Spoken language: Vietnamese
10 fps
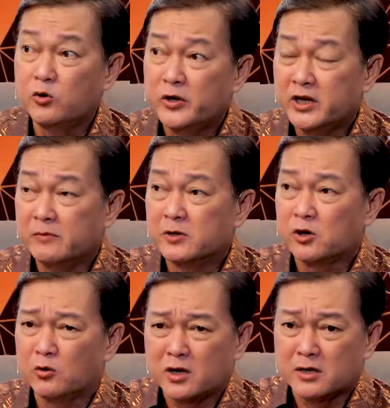nguy hiểm ở
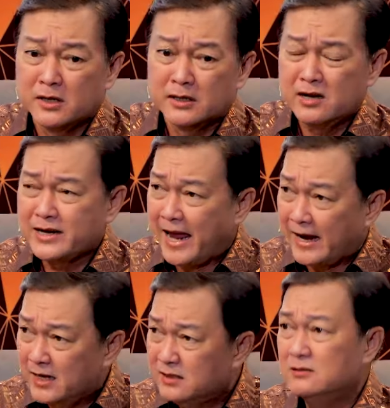chỗ là nó
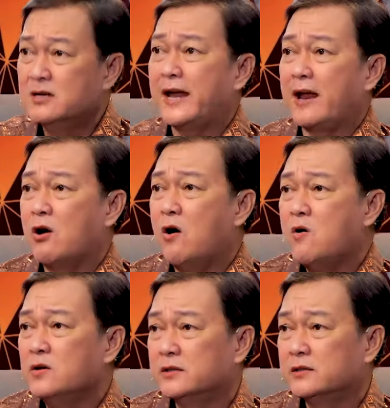càng ít nó càng
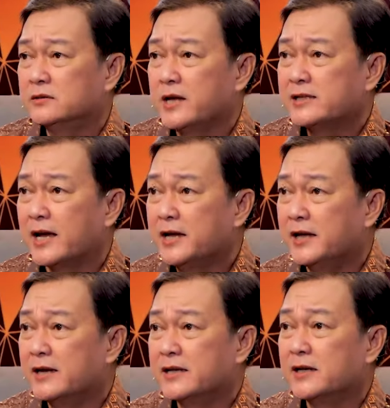khó nữa để thể
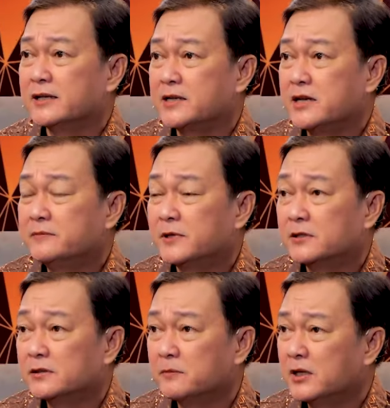hiện để người ta nhớ mình
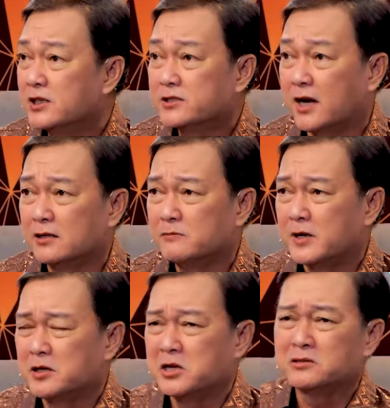mình chỉ sợ thôi
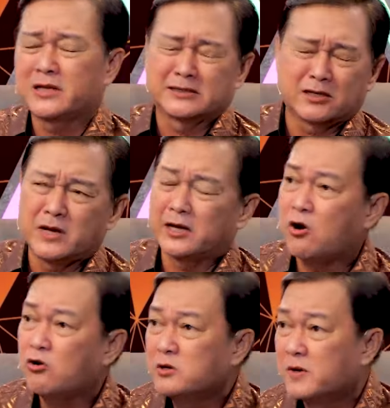mình nghĩ tại sao lại
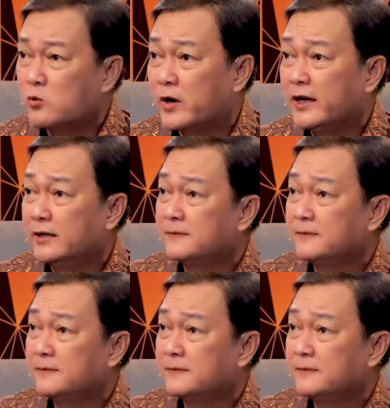khó với mình quá